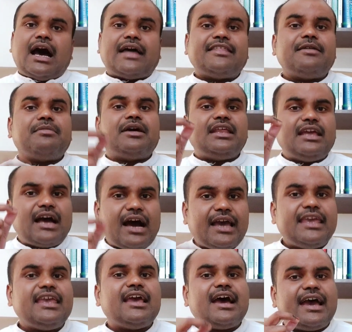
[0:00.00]
அதே மாதிரி
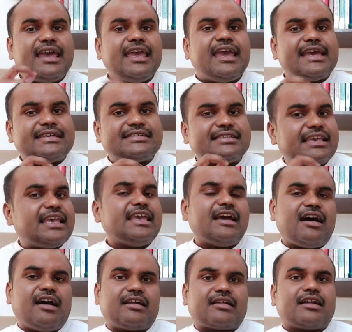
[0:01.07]

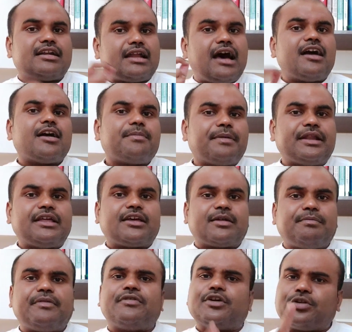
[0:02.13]
ஐஐஎஸ்இஆர் e நாங்கள்
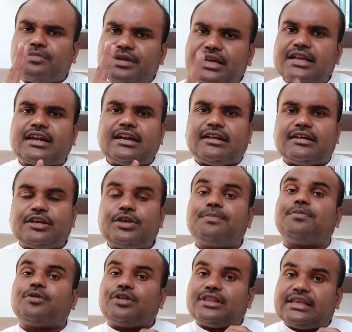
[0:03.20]
படிக்கிறப்ப வெறும் இரண்டு
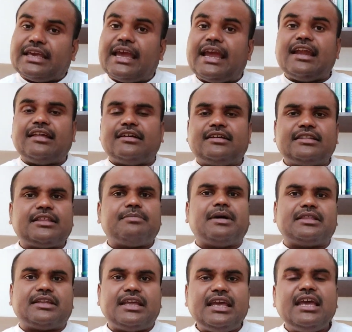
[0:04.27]
இப்பொழுது ஏழு இந்த
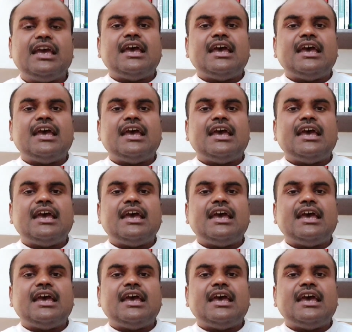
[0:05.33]
மாதிரி